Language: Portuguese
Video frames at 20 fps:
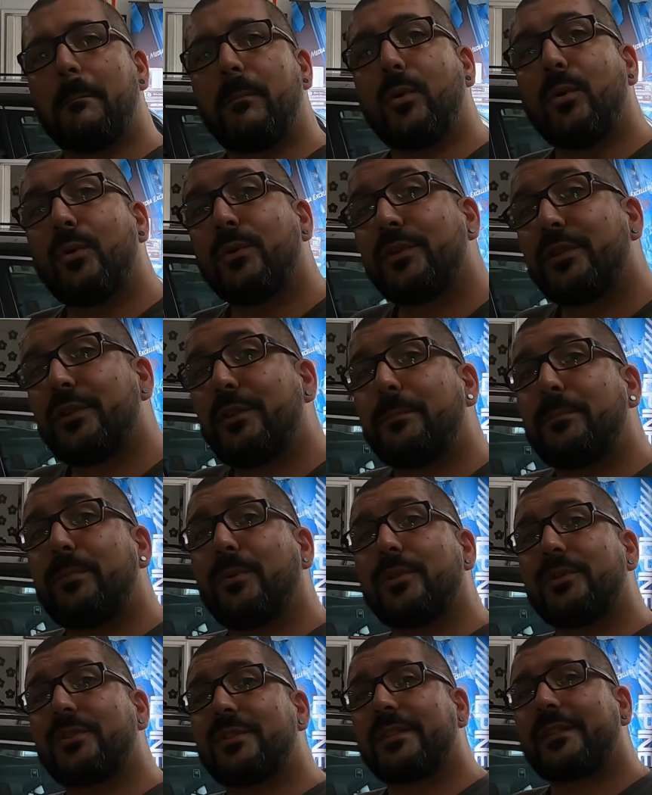Bom,
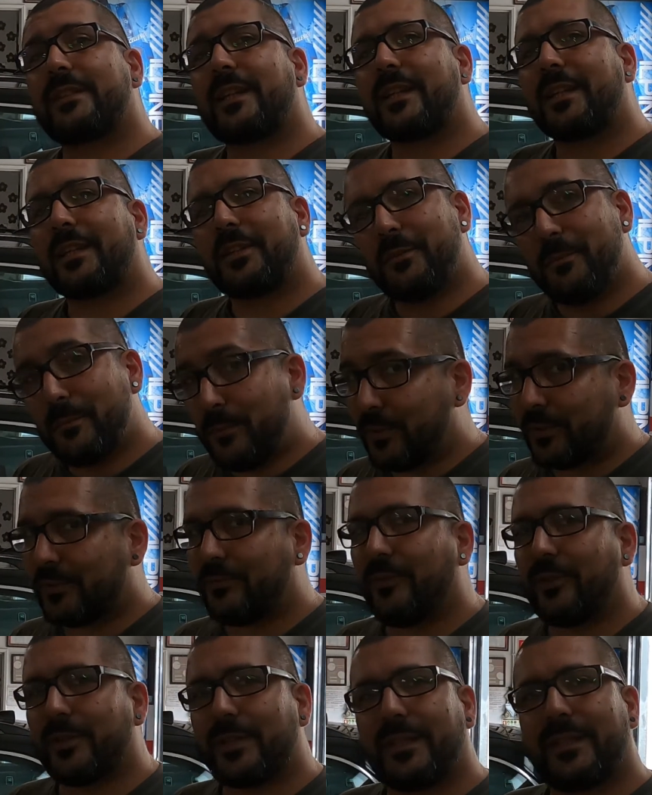depois de estar aqui um pouco de
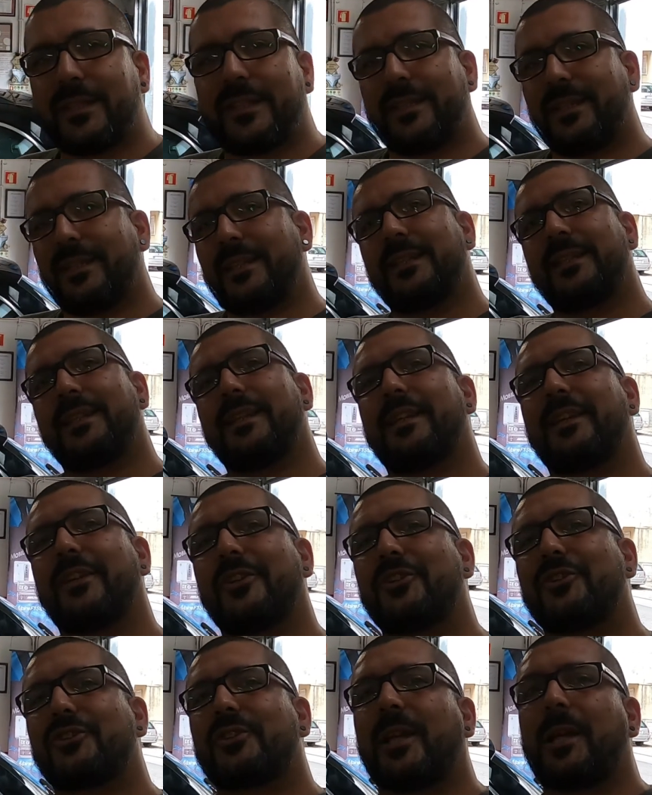volta dela,
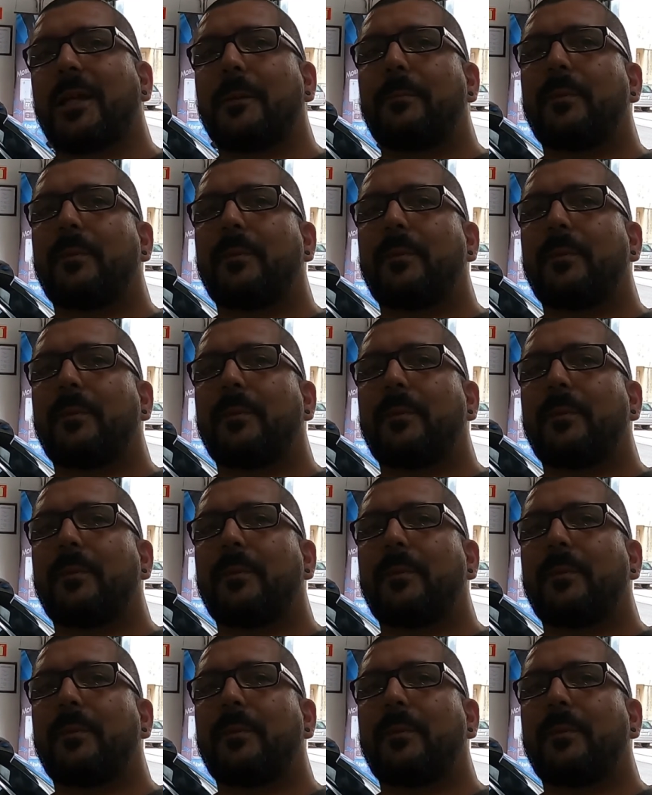está